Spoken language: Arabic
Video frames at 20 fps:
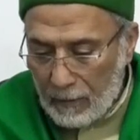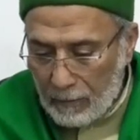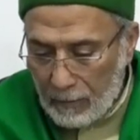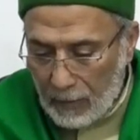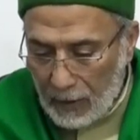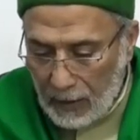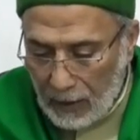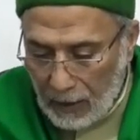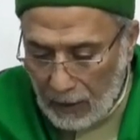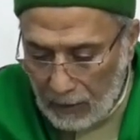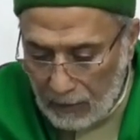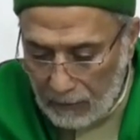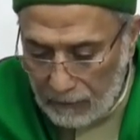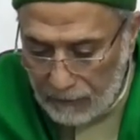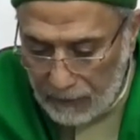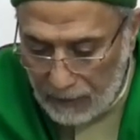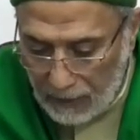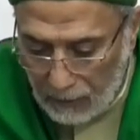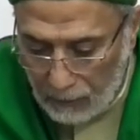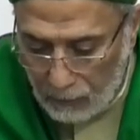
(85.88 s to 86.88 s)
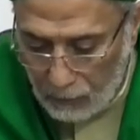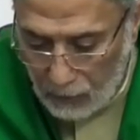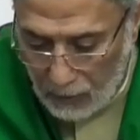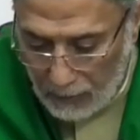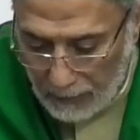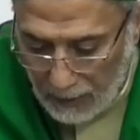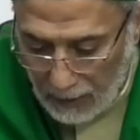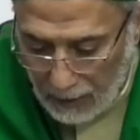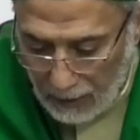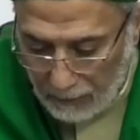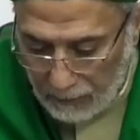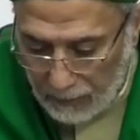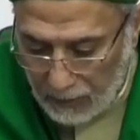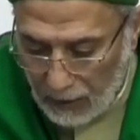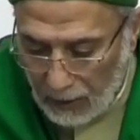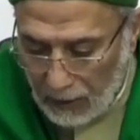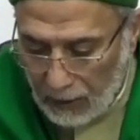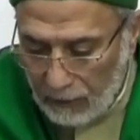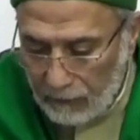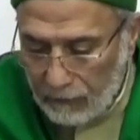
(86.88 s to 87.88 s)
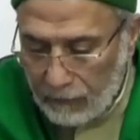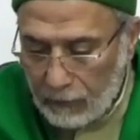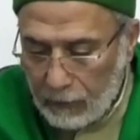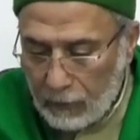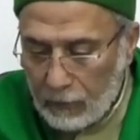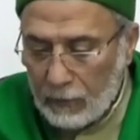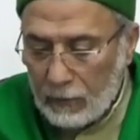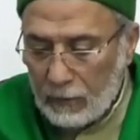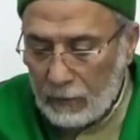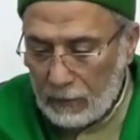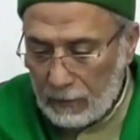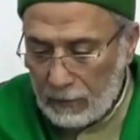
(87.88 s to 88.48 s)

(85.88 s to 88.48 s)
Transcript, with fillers: من عرفته ومن لم تعرفه